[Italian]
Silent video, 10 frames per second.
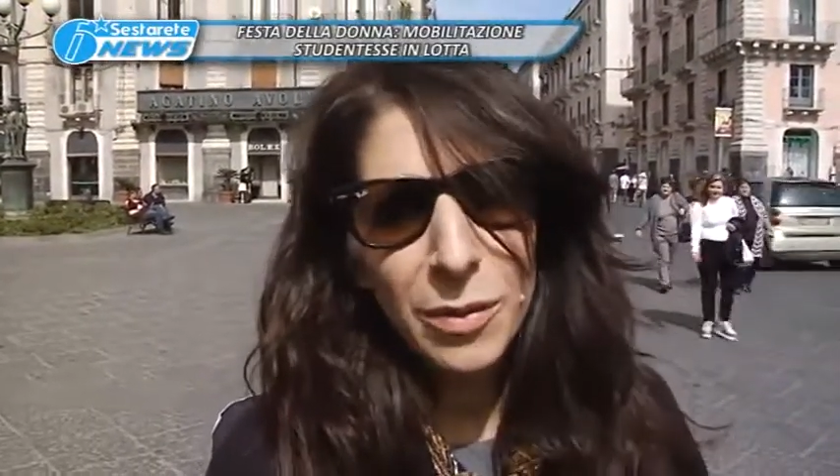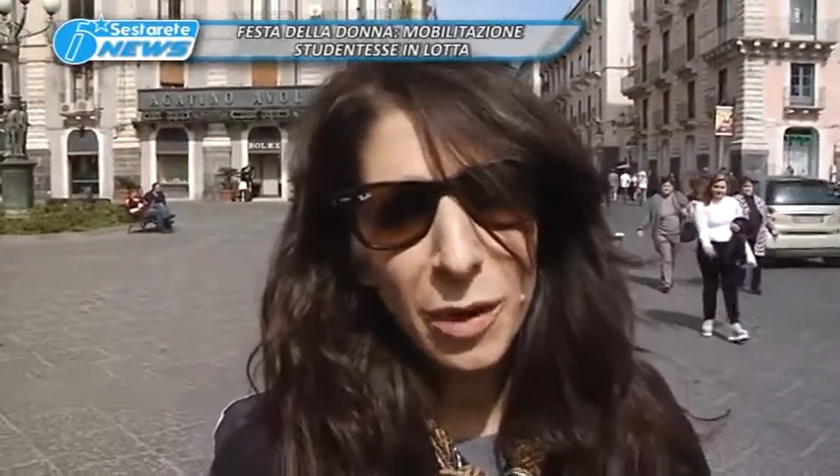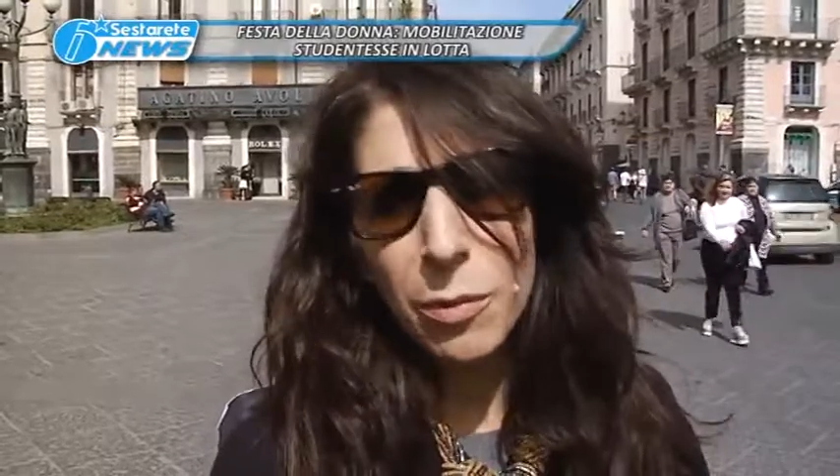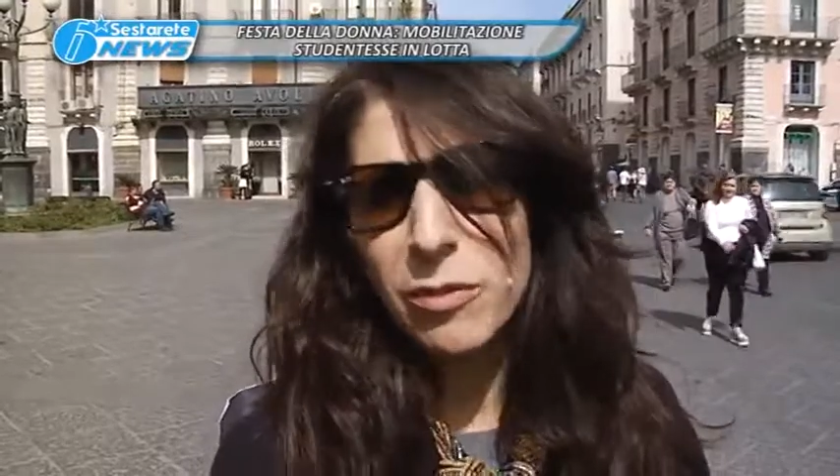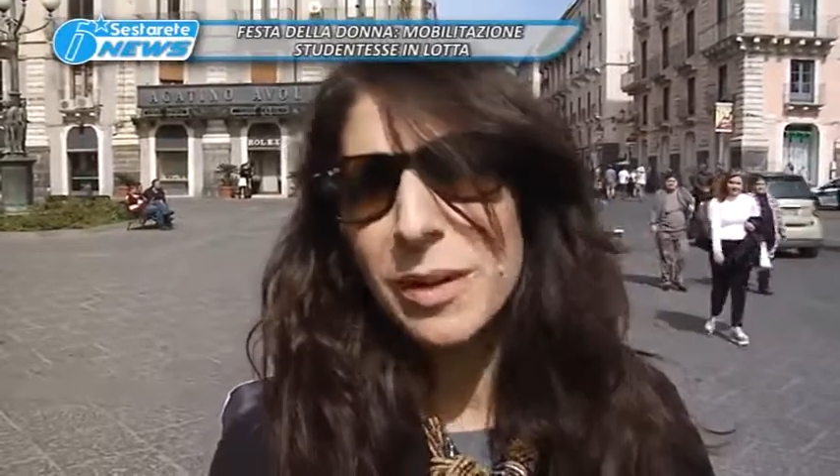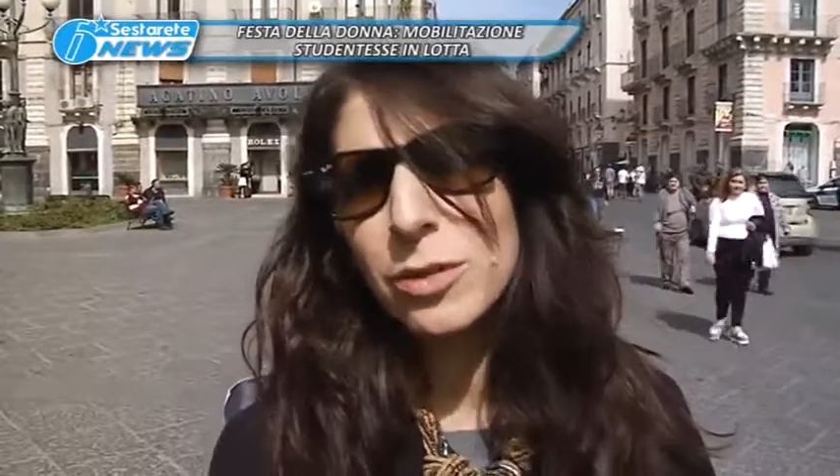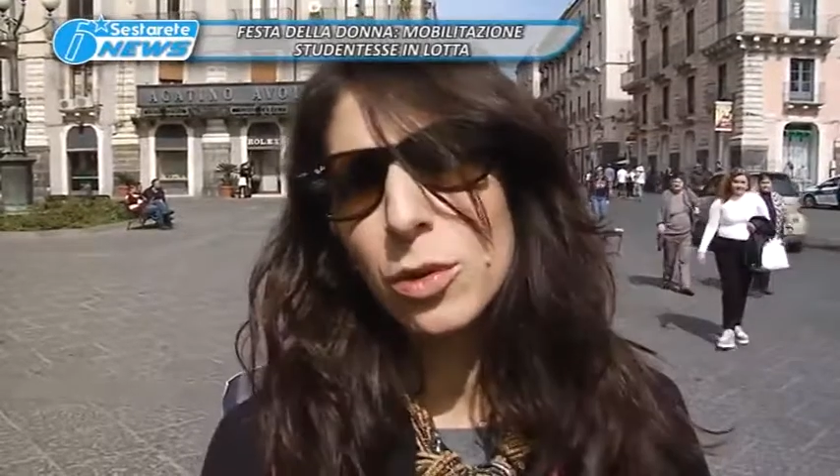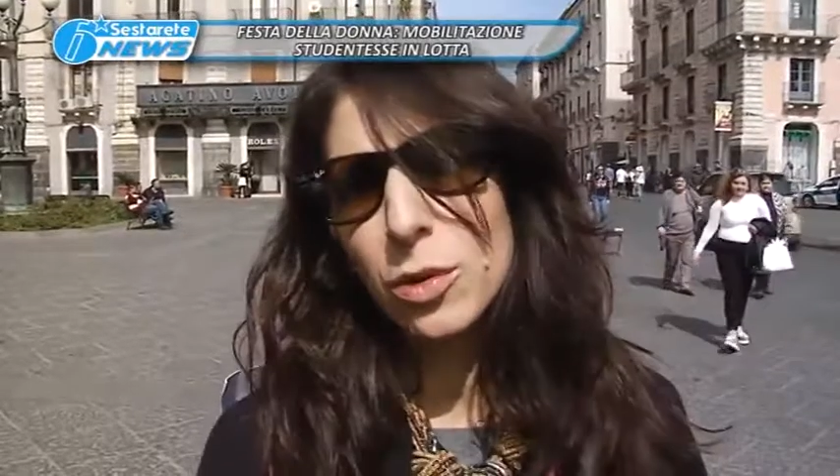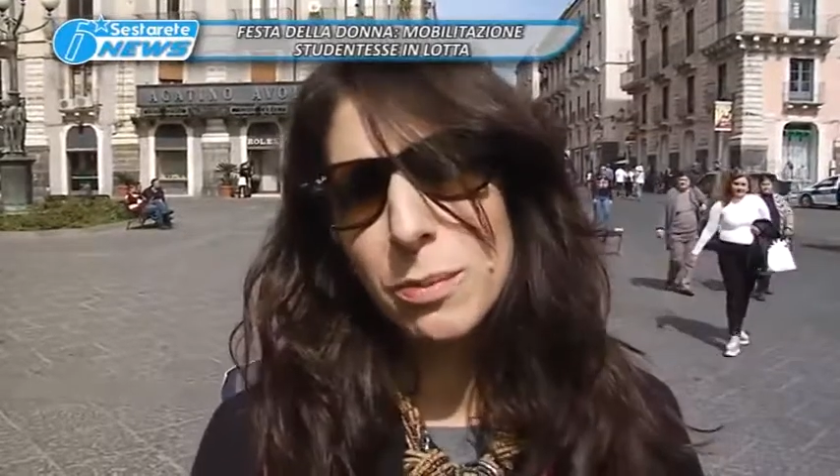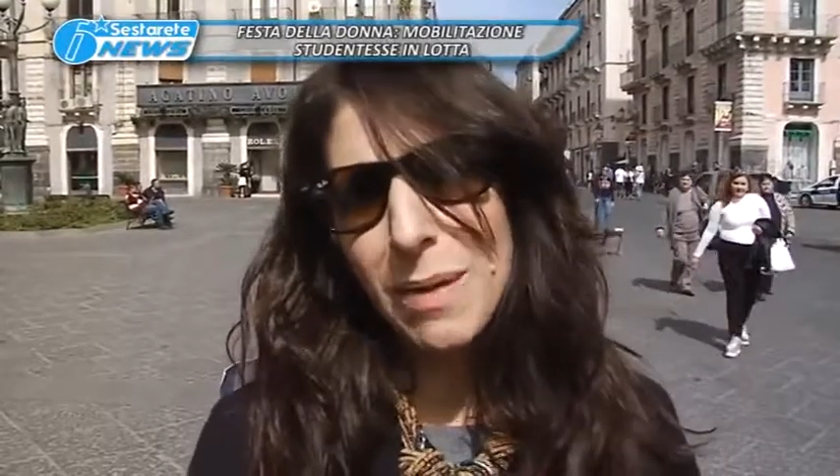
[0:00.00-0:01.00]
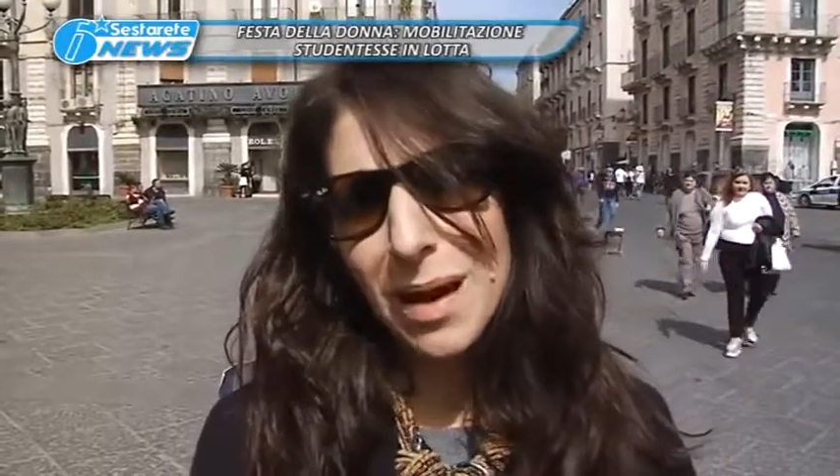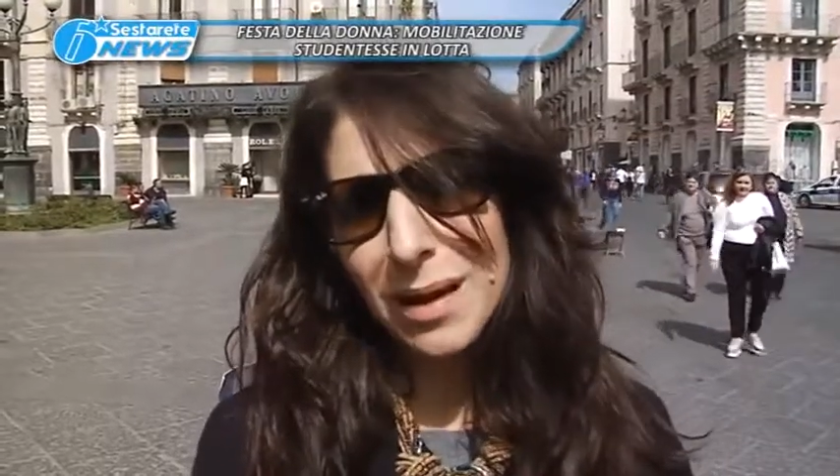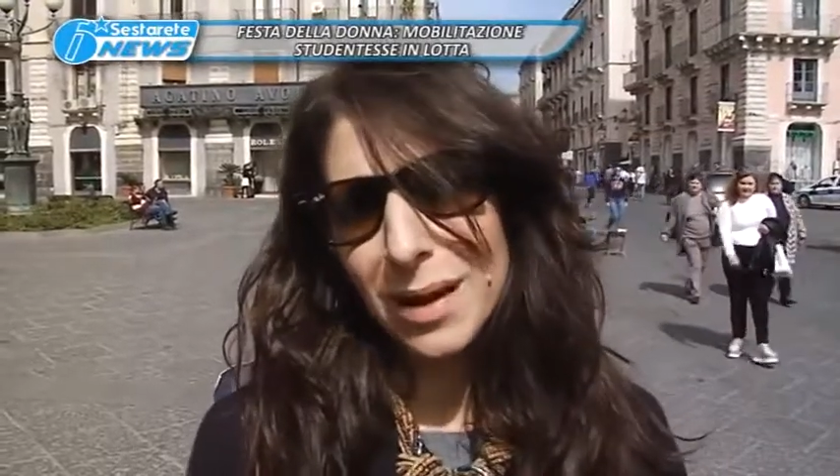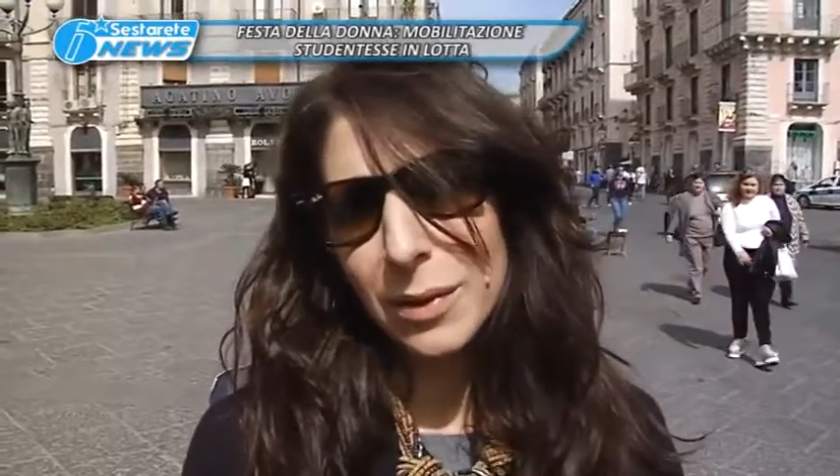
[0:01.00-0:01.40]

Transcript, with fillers: che è un movimento globale,